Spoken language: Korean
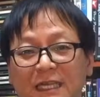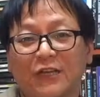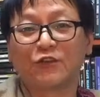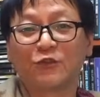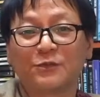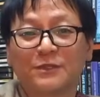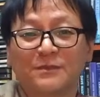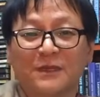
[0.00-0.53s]

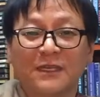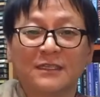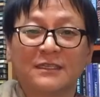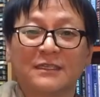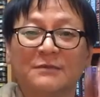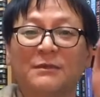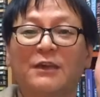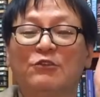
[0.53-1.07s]

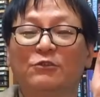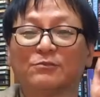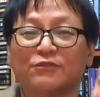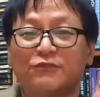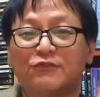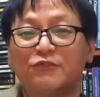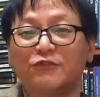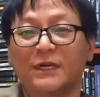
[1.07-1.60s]
자유롭지만 이게
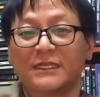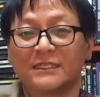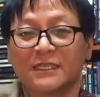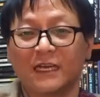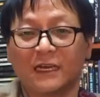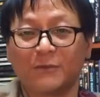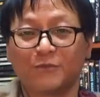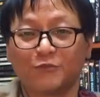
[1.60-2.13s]
매우
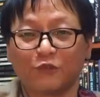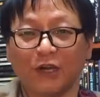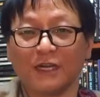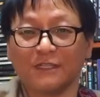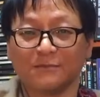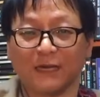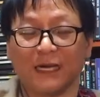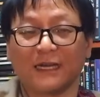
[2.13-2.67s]
불루한
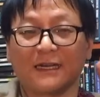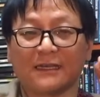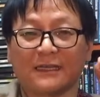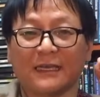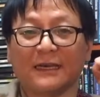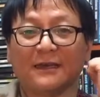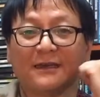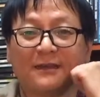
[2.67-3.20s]
삶과 음악.
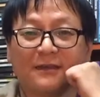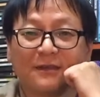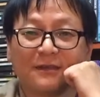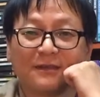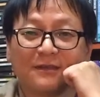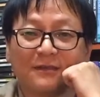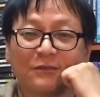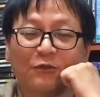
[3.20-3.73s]
예.
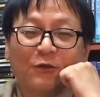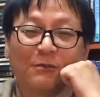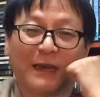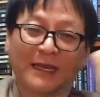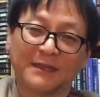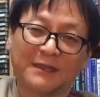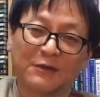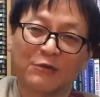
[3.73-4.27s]

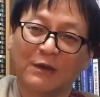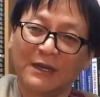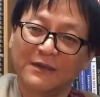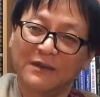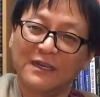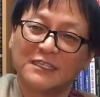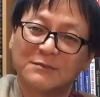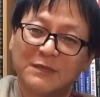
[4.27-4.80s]
그리고 반대로
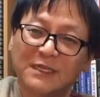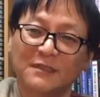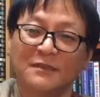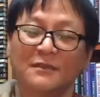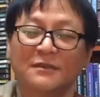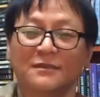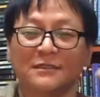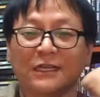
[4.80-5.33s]

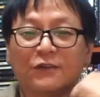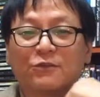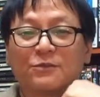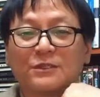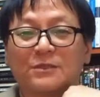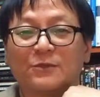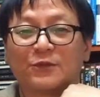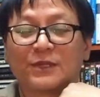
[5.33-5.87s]
화려하지만
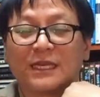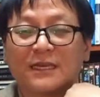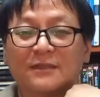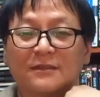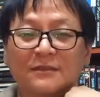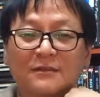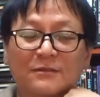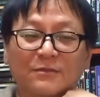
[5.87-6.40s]
자유롭지
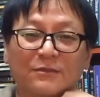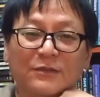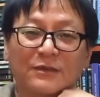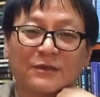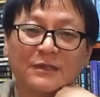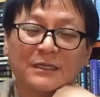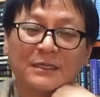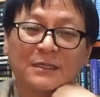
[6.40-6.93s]
못한
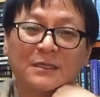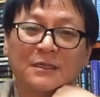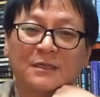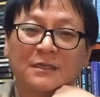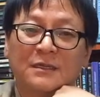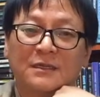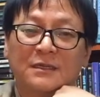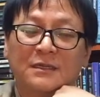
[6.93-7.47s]
뭐
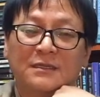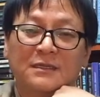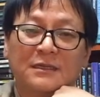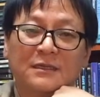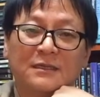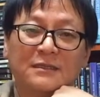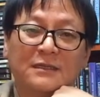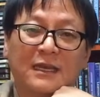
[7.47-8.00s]

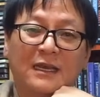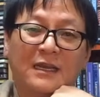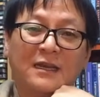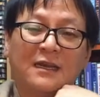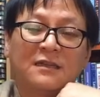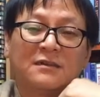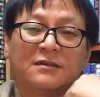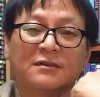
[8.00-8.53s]

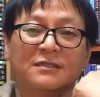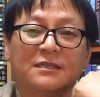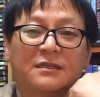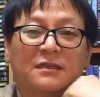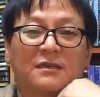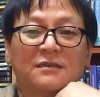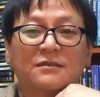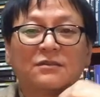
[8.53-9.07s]
살아가는
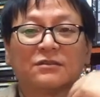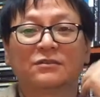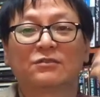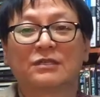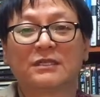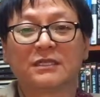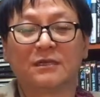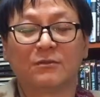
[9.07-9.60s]
것에
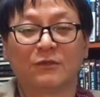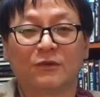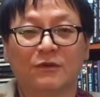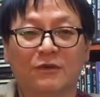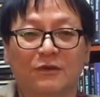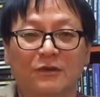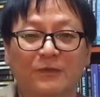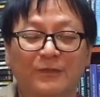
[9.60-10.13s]
대해서는 이제
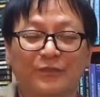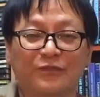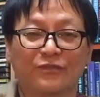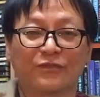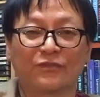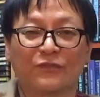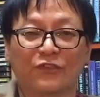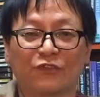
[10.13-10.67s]
뭐
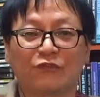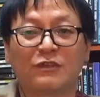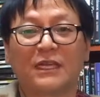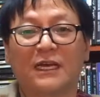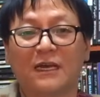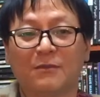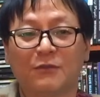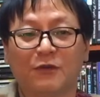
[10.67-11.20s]

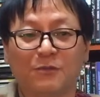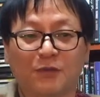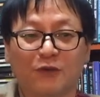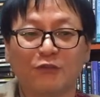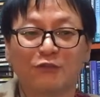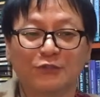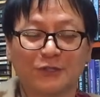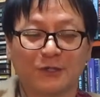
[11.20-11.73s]
둘 다뭐 뭐
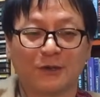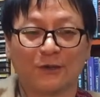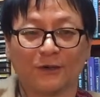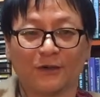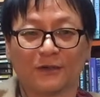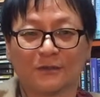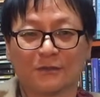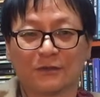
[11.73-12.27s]

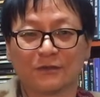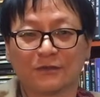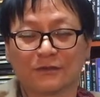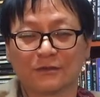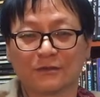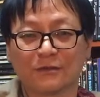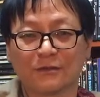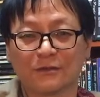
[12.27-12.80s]
별로죠.
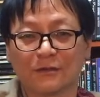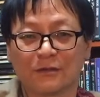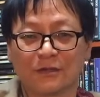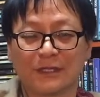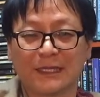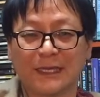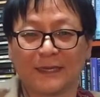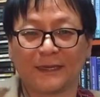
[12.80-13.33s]
뭐
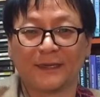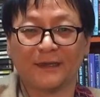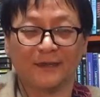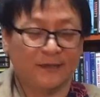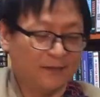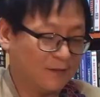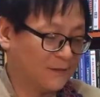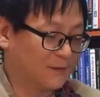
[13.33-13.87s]
근데
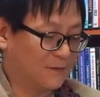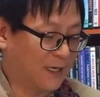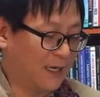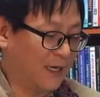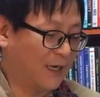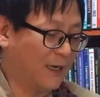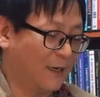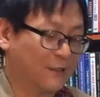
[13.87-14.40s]

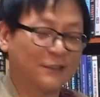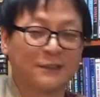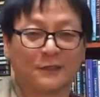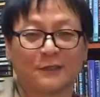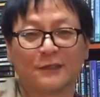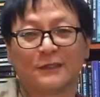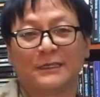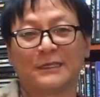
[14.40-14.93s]

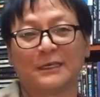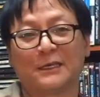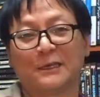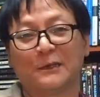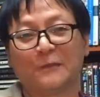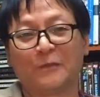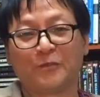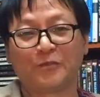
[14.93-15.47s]
음악은
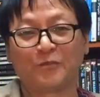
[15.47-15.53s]
예,